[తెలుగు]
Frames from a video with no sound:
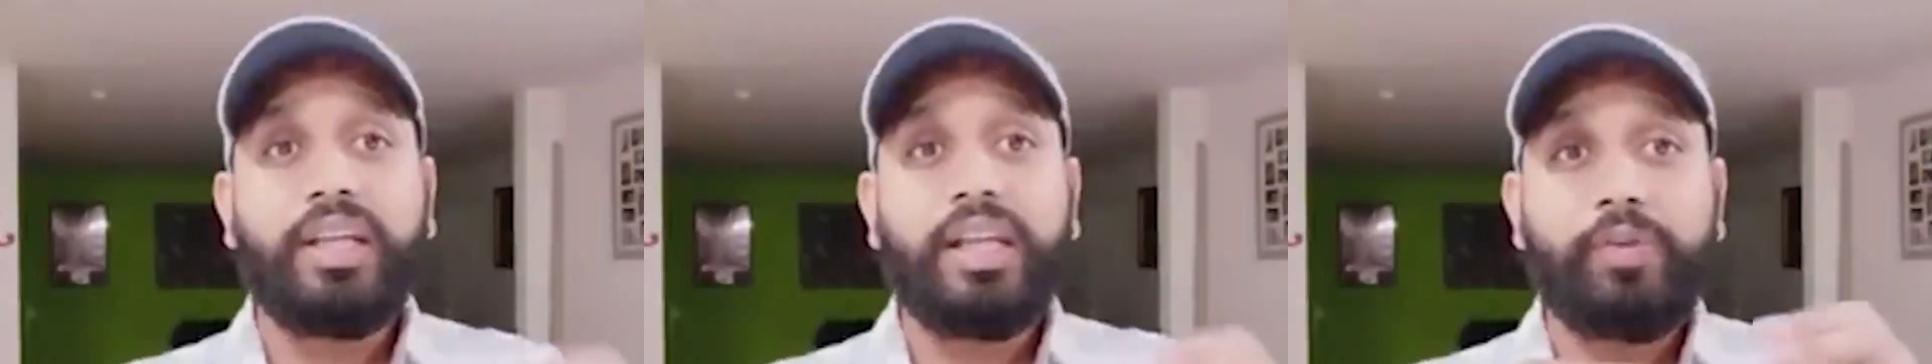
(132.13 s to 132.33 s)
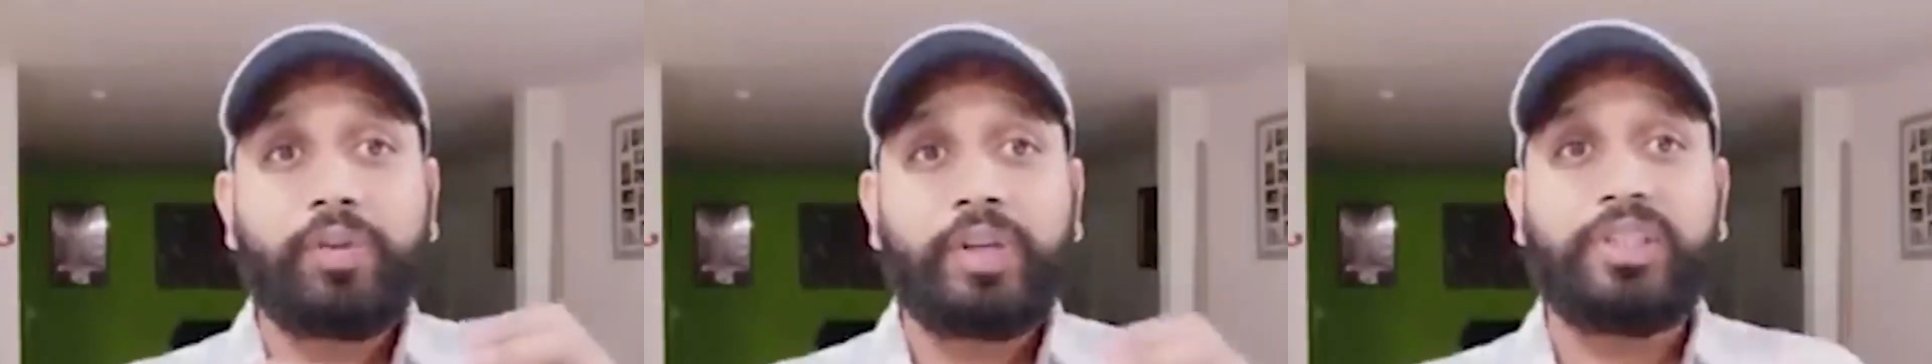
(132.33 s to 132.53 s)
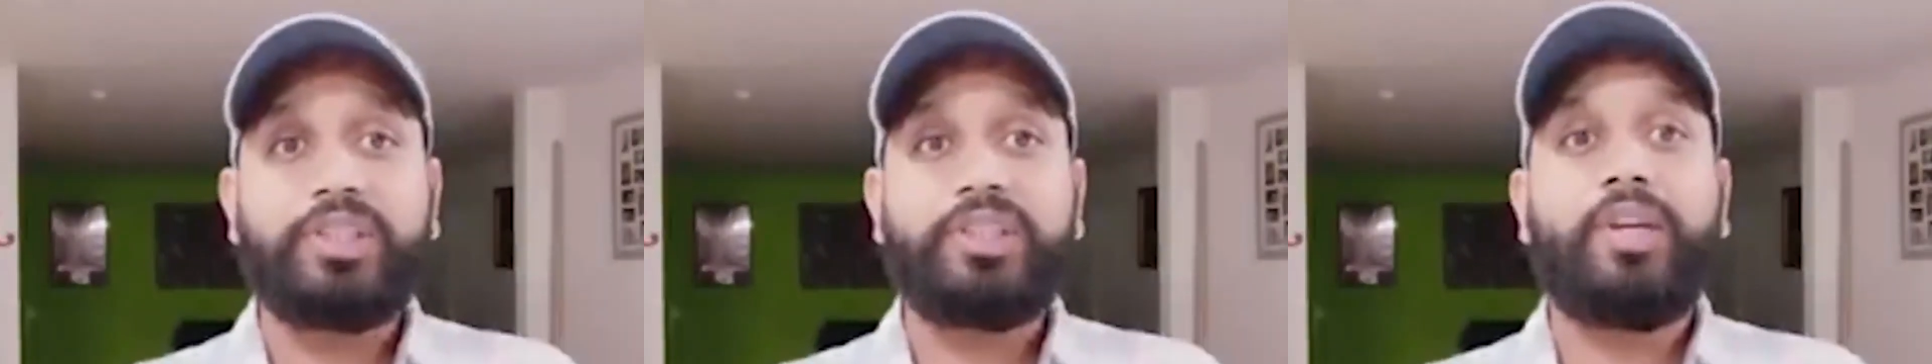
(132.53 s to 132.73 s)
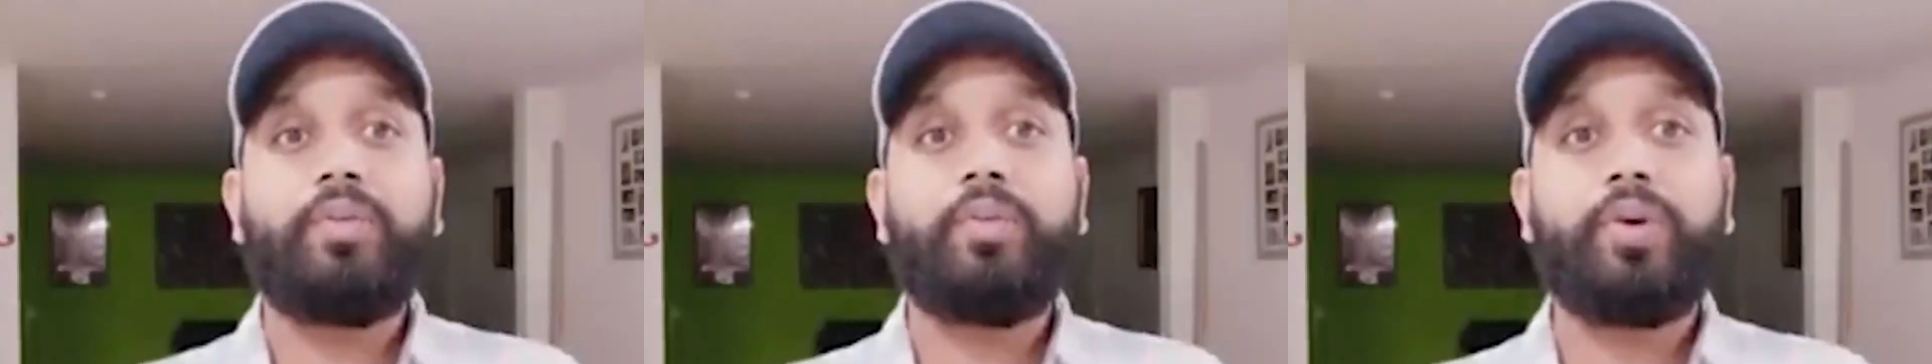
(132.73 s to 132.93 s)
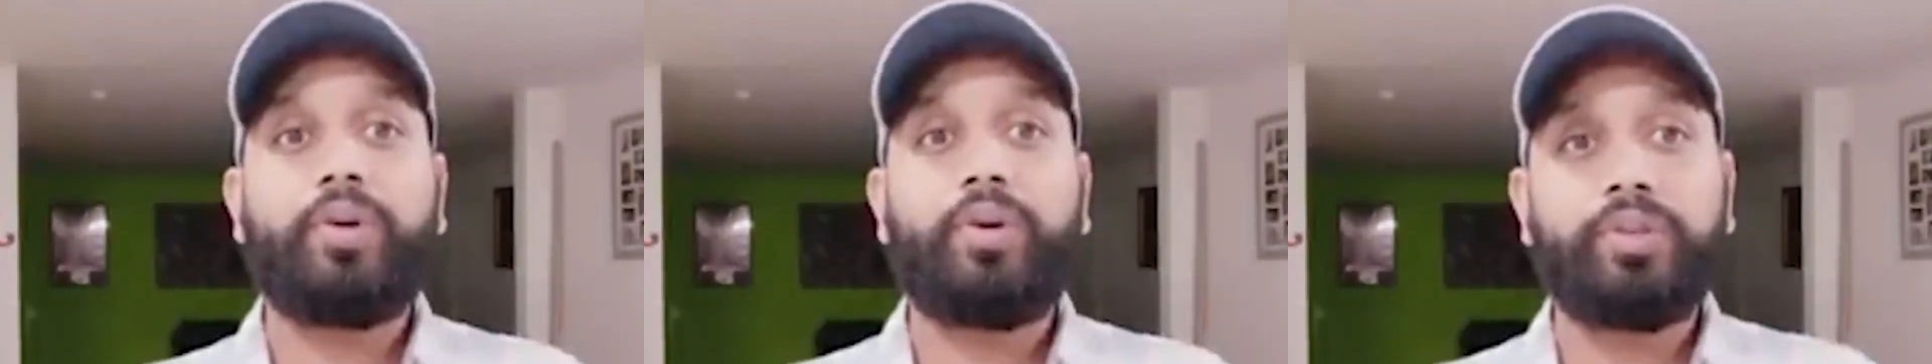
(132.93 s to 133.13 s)
ఈ క్రిస్టియన్
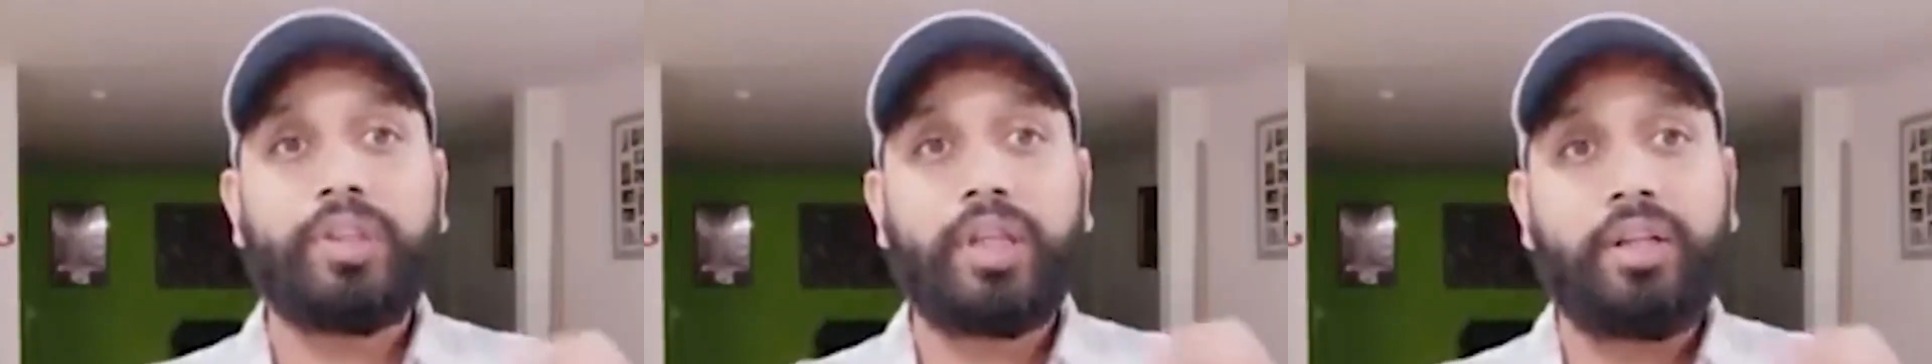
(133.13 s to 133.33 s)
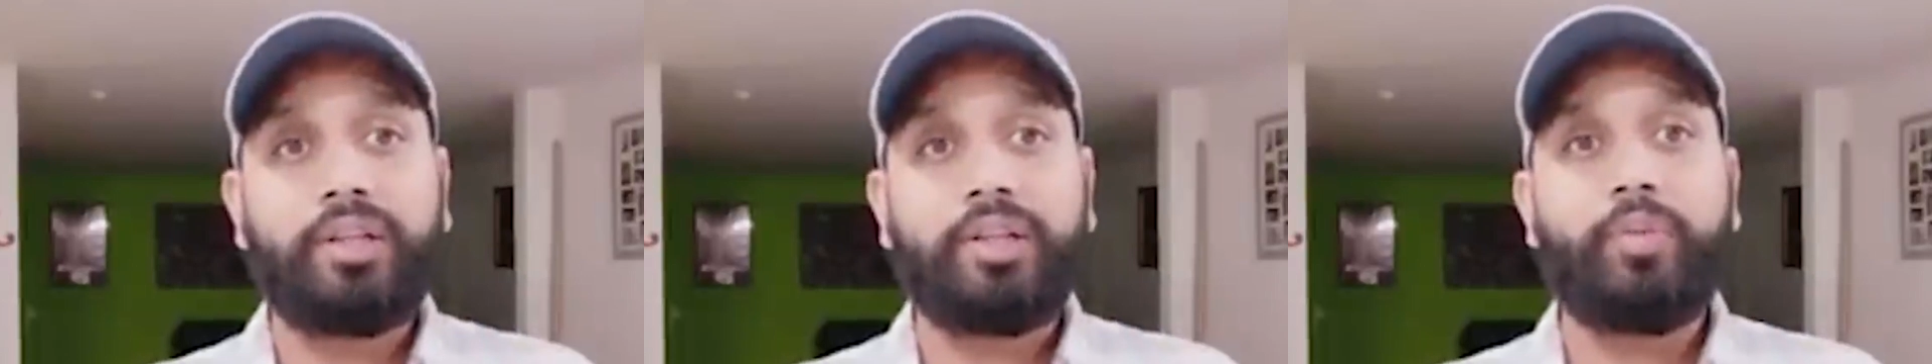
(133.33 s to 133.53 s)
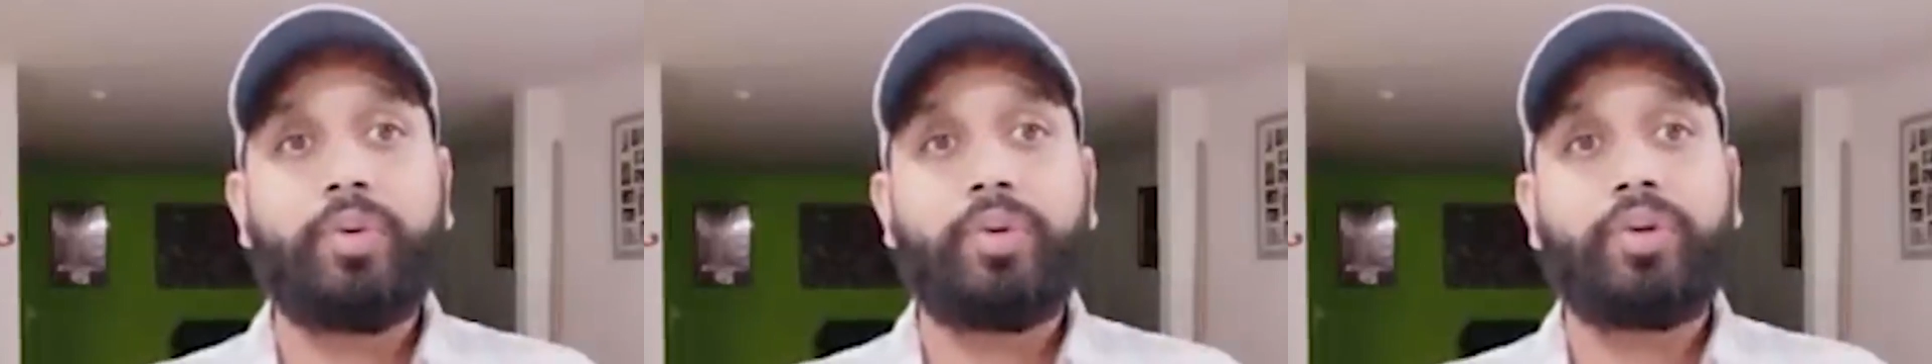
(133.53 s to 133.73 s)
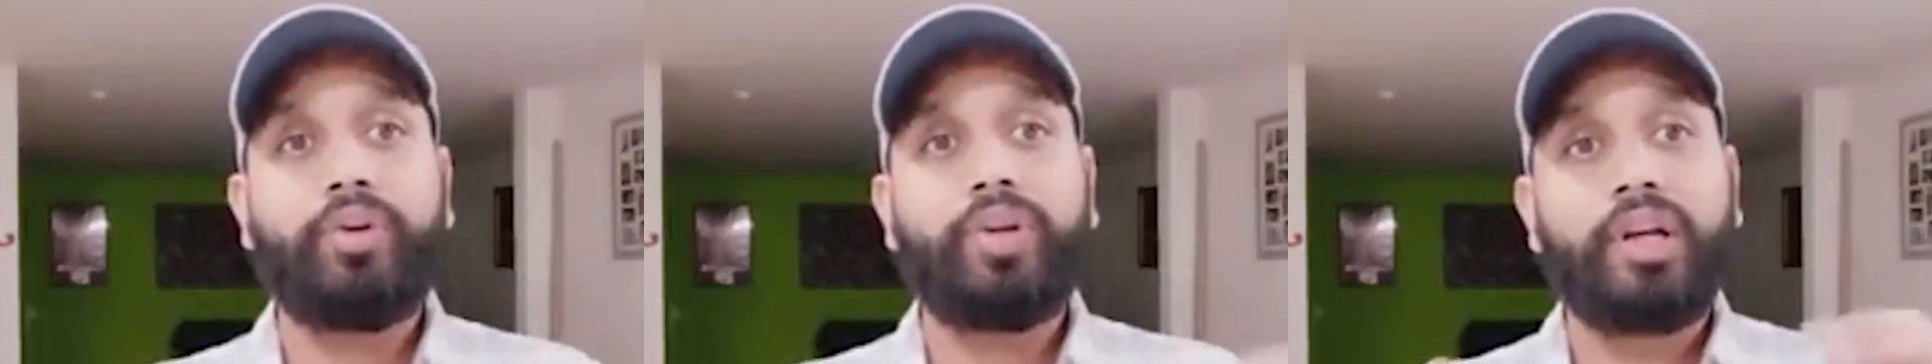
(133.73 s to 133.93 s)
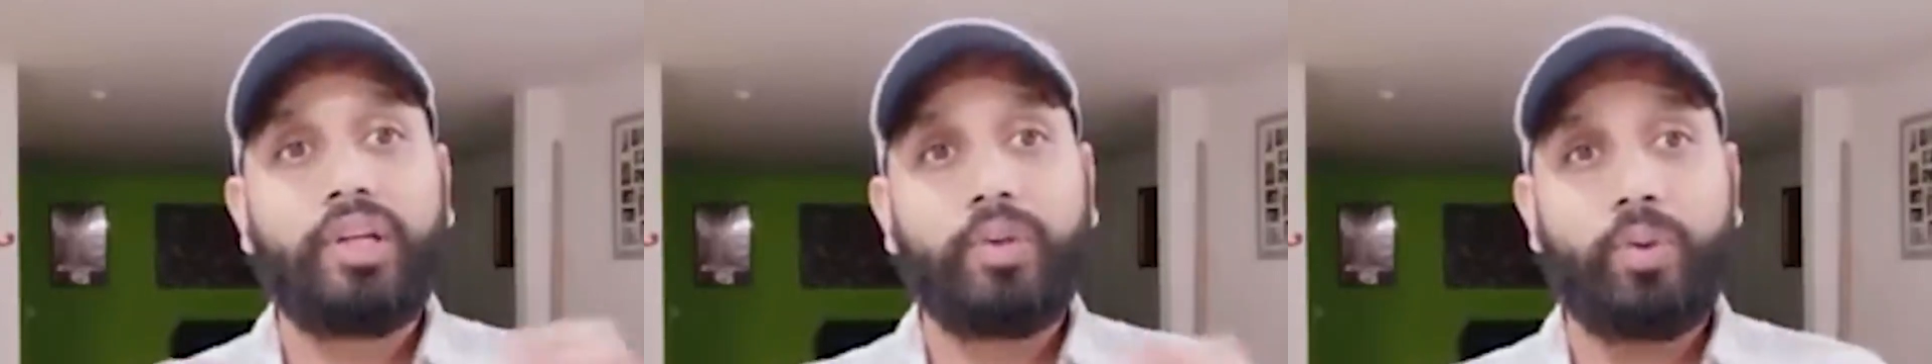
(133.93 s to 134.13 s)
ఓట్లు దళిత ఓట్లు
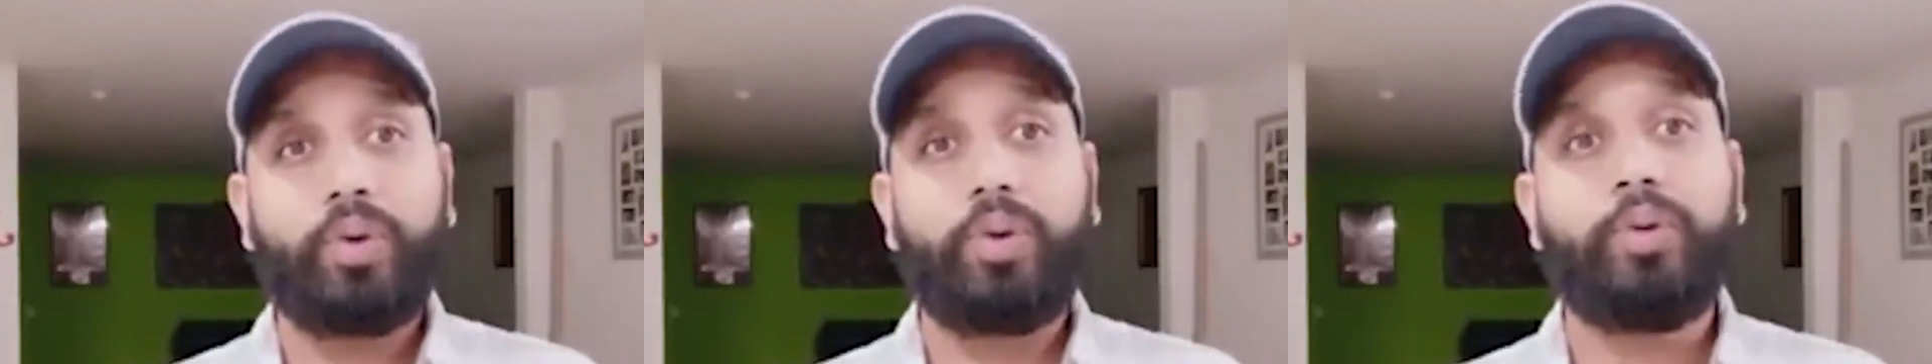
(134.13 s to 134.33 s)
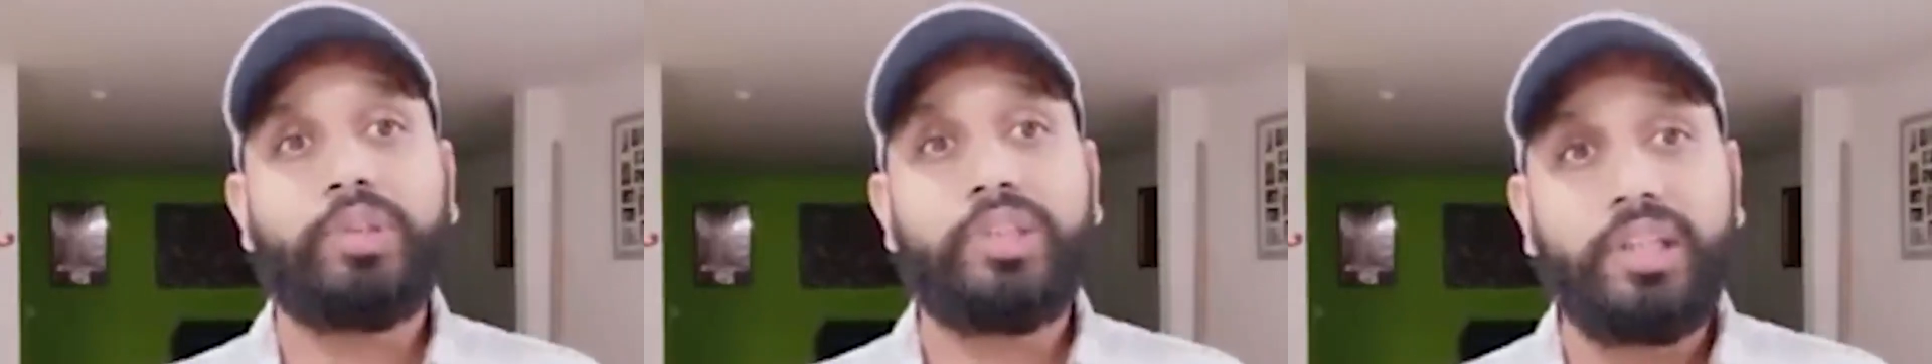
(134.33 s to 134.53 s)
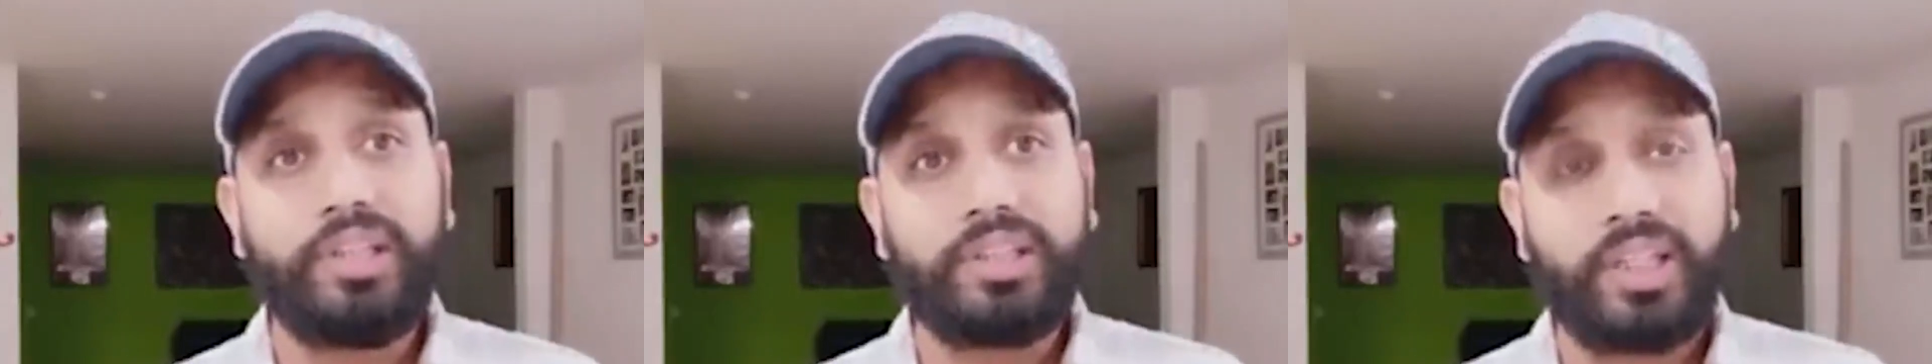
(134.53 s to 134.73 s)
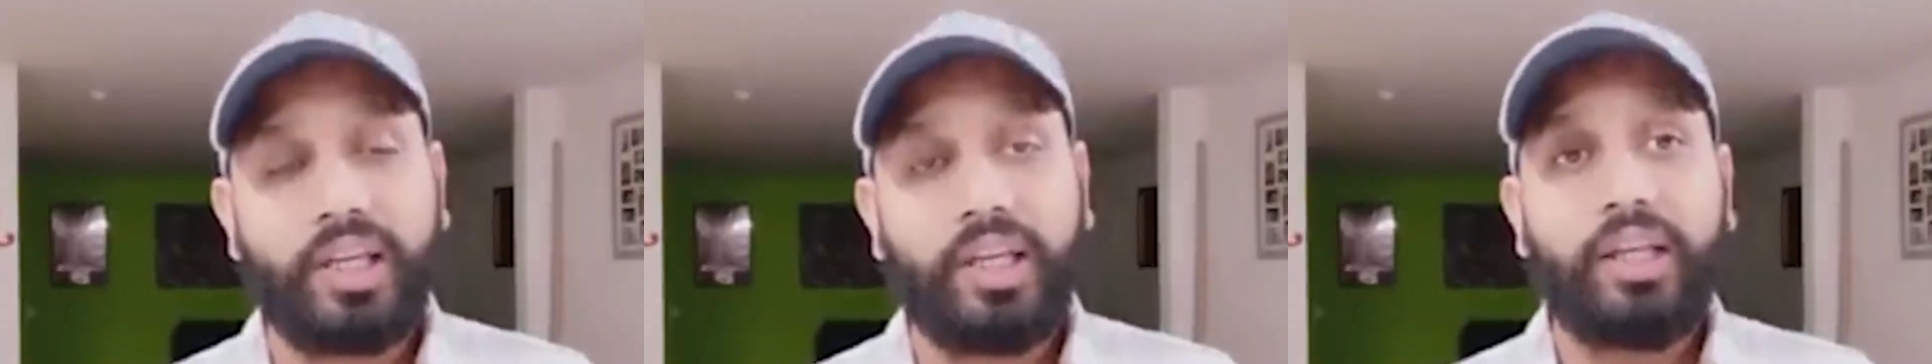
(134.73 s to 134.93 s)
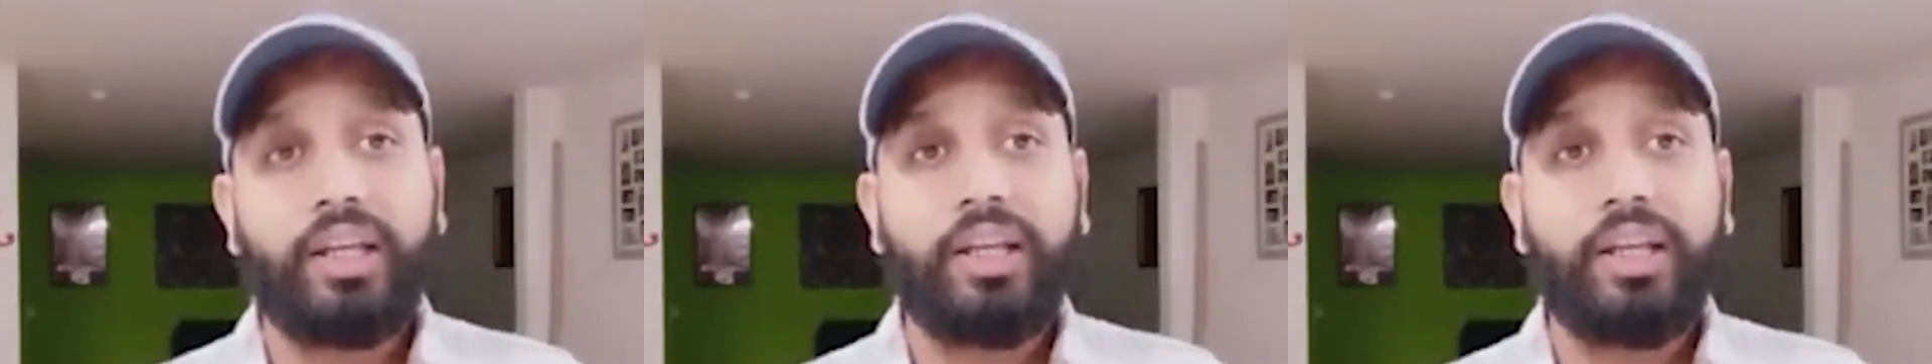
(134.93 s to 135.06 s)
రెడ్డి ఓట్లు చీల్చి